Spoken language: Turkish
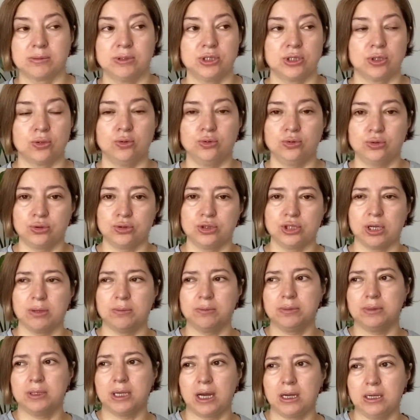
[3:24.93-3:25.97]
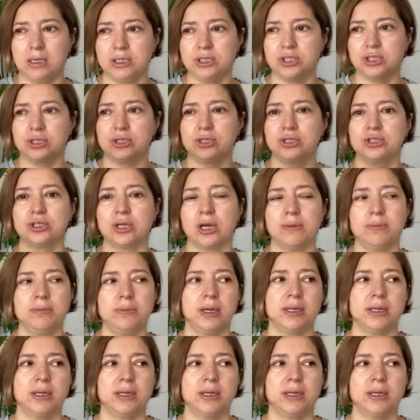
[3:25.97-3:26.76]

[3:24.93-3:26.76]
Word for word: İşte götüreceğim, yerleştireceğim.